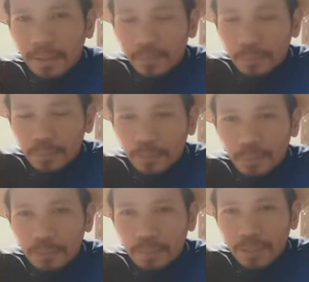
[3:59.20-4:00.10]
apps
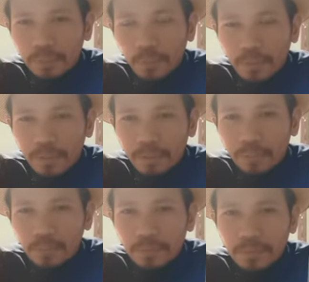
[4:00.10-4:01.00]
po, platform na
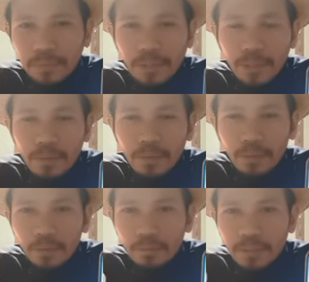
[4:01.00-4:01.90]
ginagawa
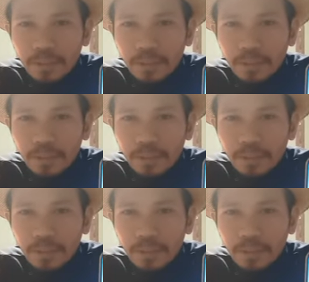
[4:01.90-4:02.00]
ko yung